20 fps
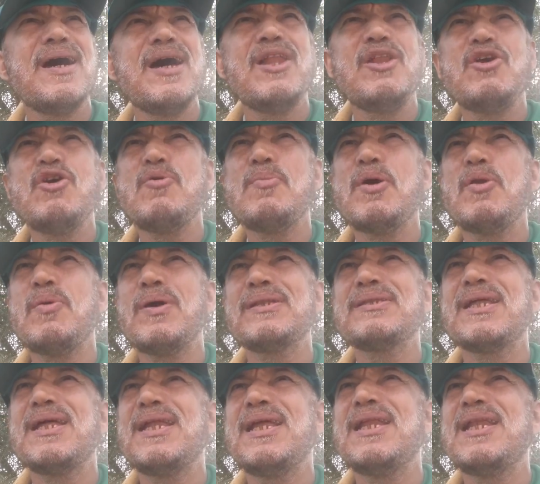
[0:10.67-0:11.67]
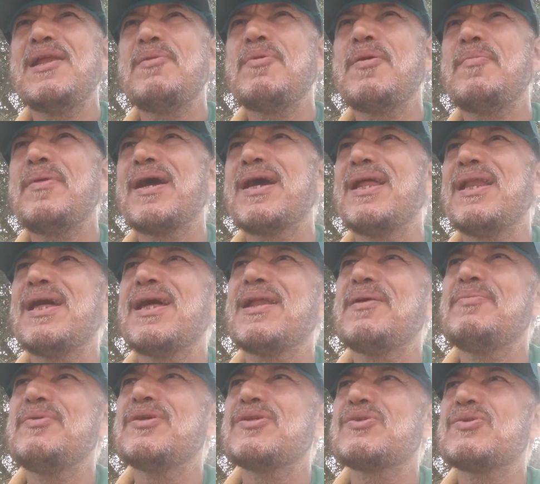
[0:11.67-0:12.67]
اليوم الوطني للمملكه
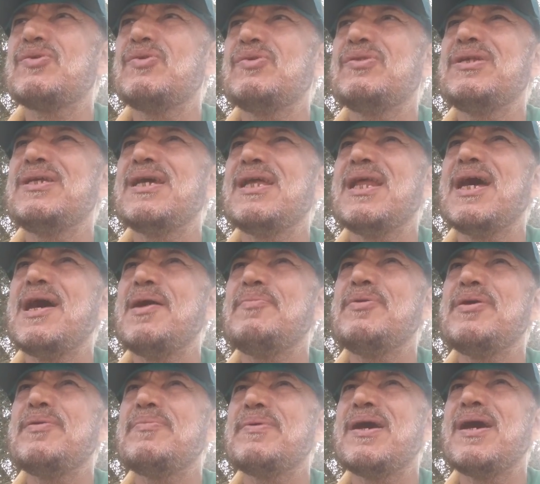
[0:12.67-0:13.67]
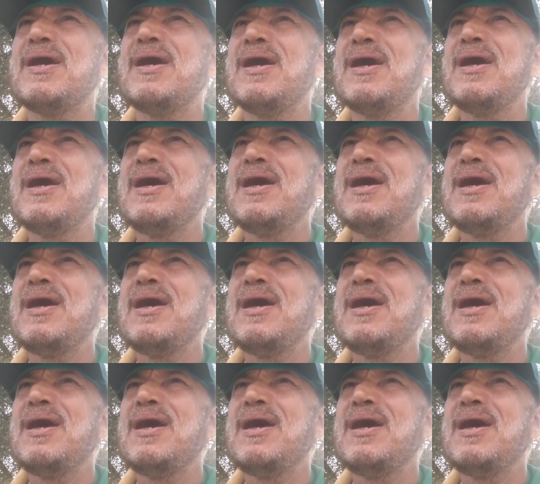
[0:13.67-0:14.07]
العربيه السعوديه الحبيبه